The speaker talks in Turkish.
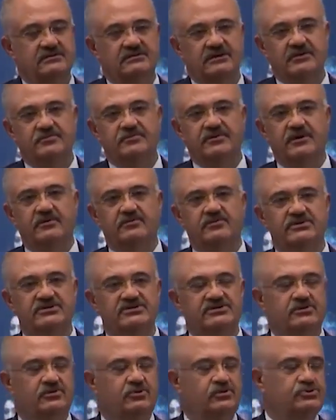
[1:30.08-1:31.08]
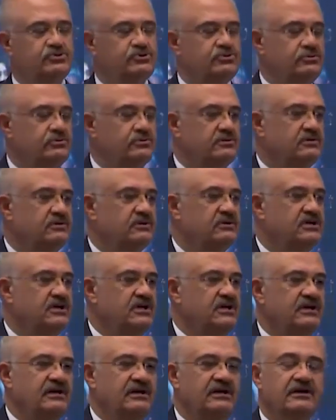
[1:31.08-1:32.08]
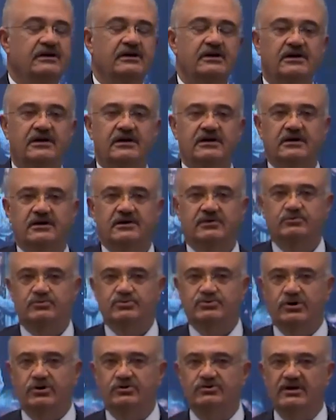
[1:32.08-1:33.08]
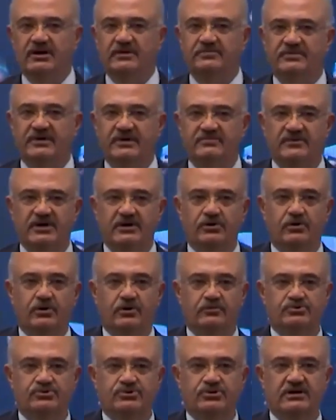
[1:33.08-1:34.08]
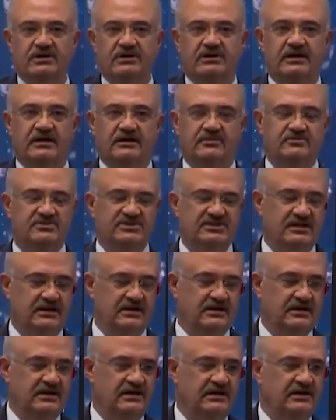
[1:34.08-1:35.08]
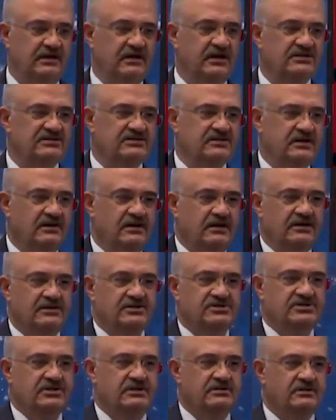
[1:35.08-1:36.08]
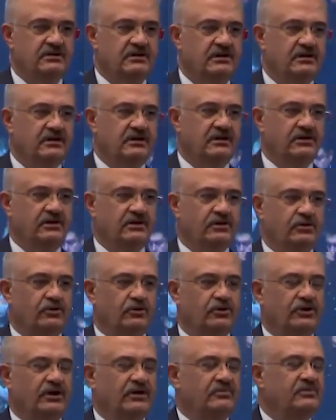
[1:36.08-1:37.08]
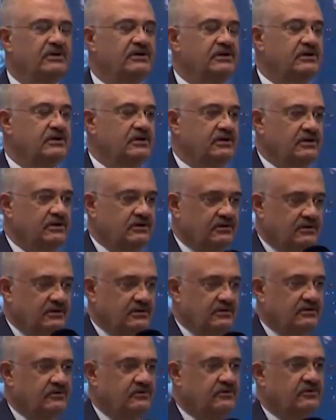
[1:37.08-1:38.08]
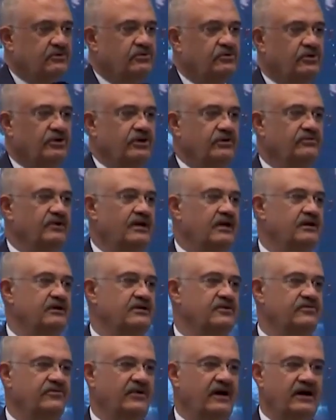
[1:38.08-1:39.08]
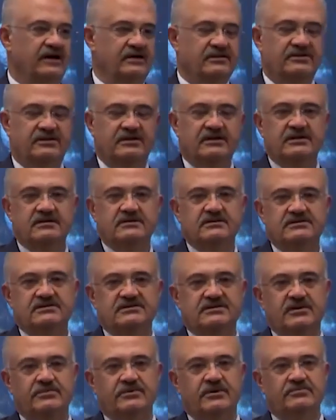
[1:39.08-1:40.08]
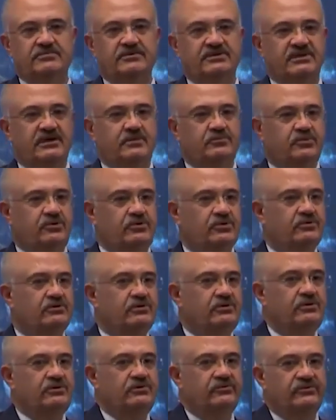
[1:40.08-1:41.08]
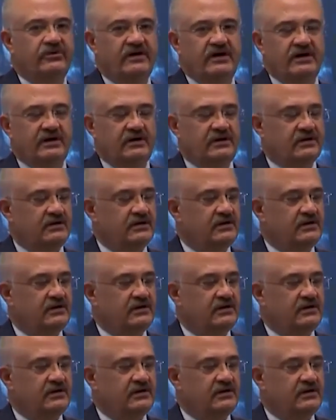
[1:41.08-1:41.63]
e, depremi için olsun yine son depremde komşu illerimizden gelen hastalar için önemli e, görevler ifa etti. Sebebi de büyüklüğü ve